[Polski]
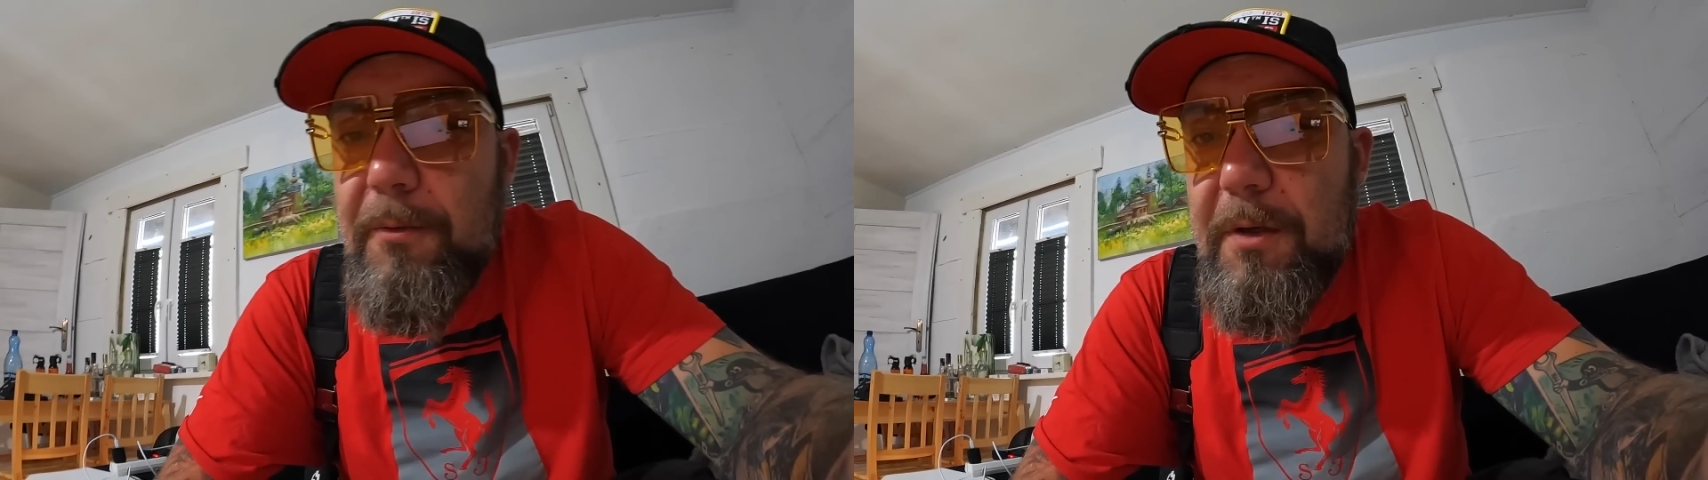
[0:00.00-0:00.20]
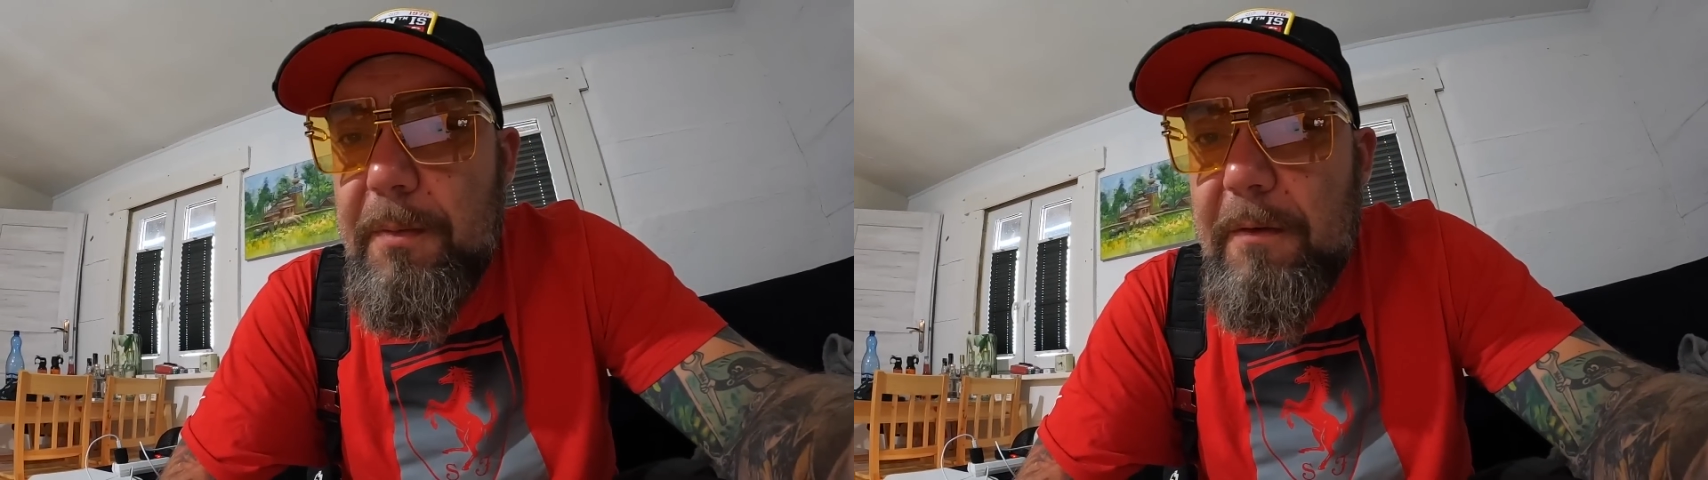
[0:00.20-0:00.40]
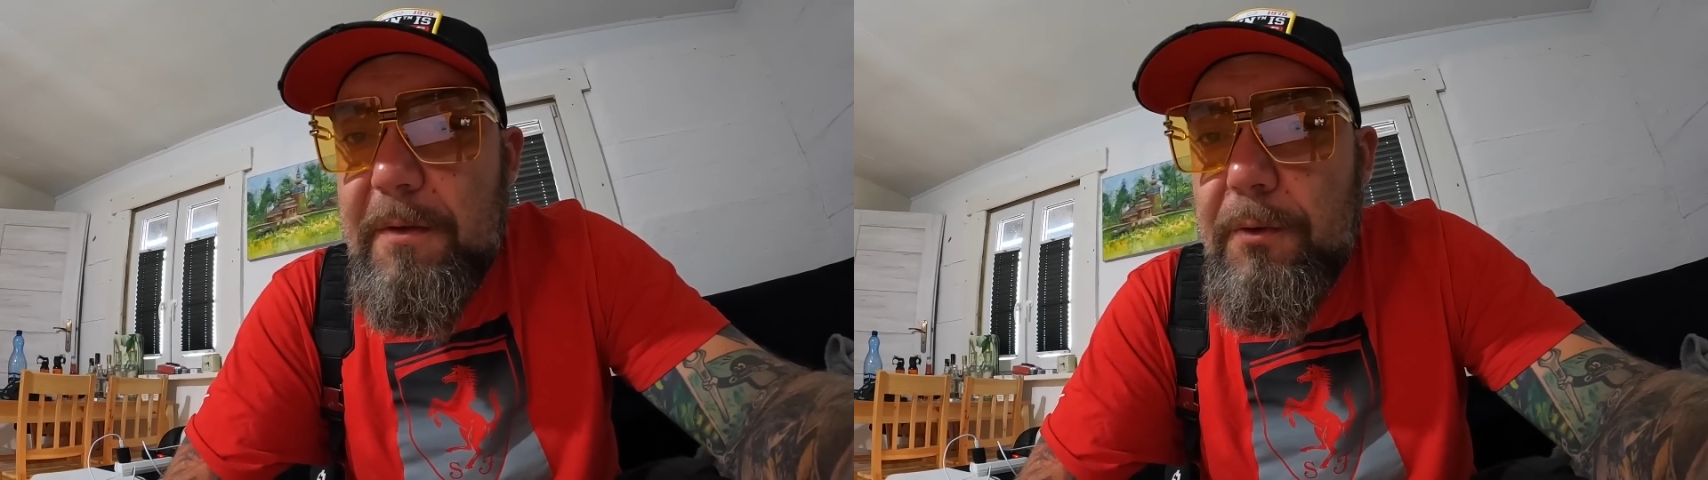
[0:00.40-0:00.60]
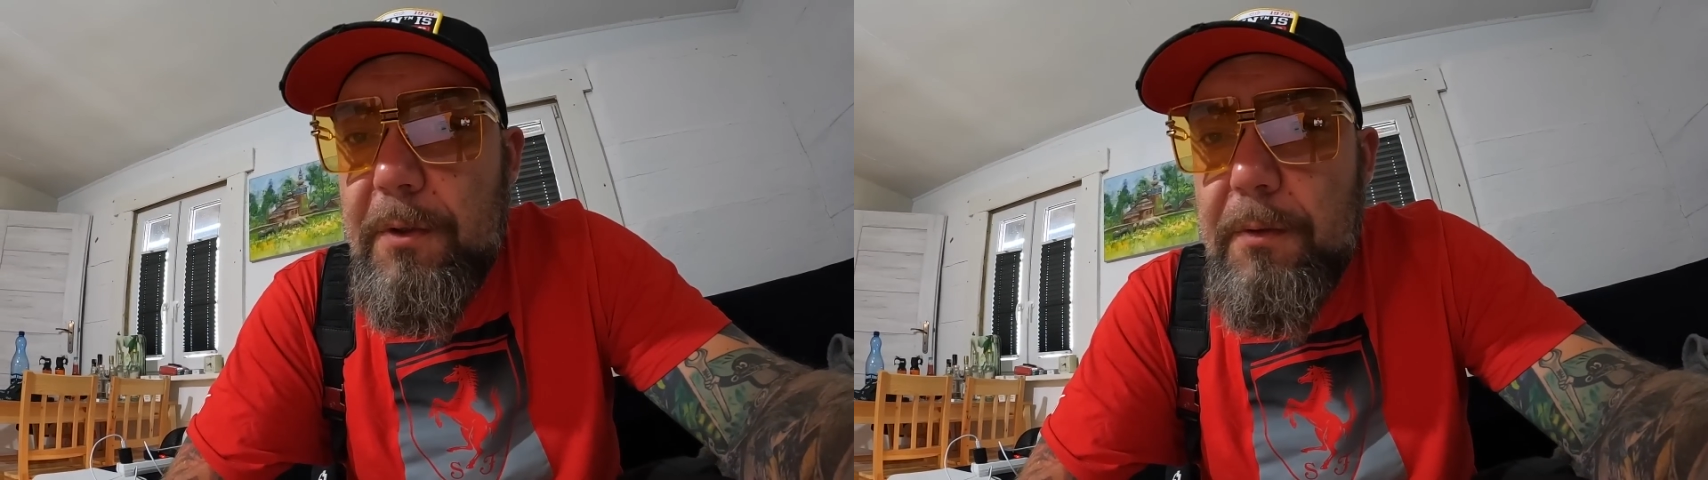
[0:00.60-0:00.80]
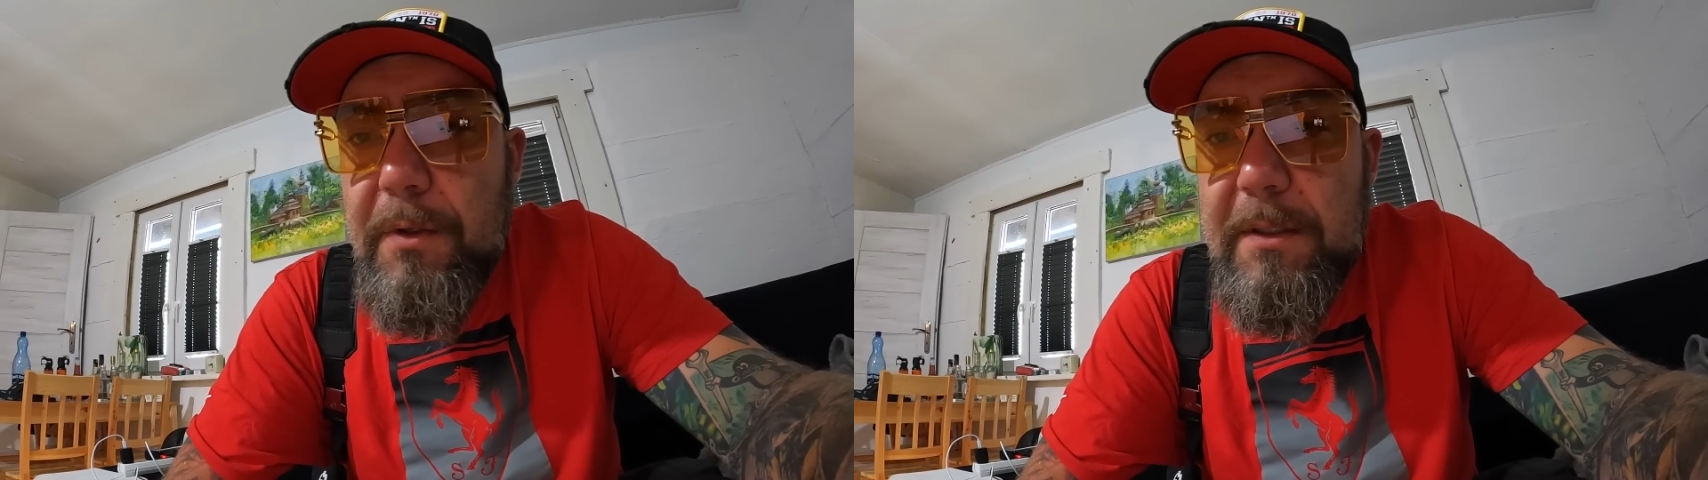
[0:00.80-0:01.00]
muszę sobie
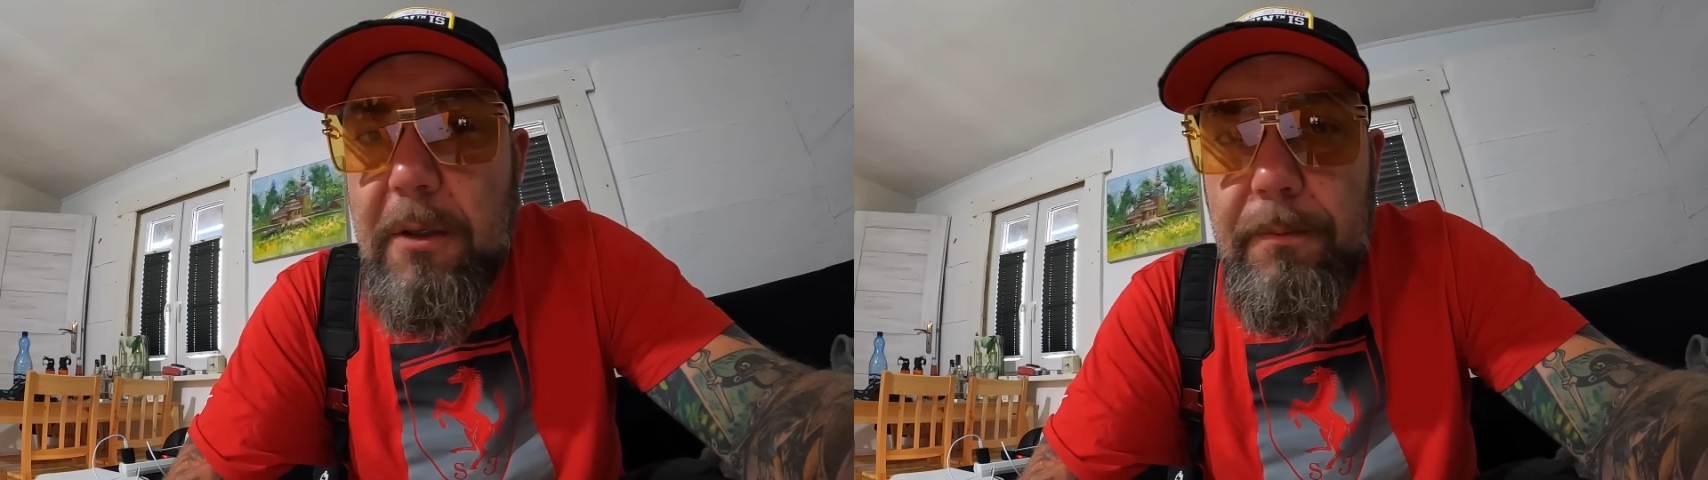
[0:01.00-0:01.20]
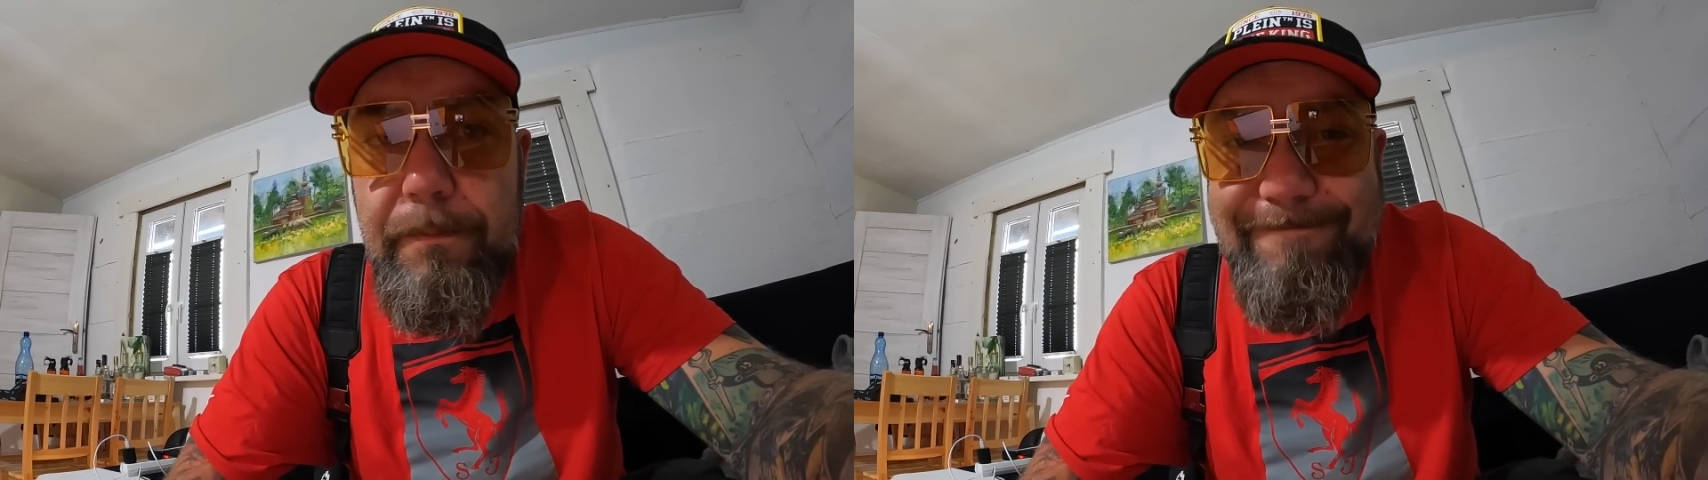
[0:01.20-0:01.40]
rozrzucić wszystko.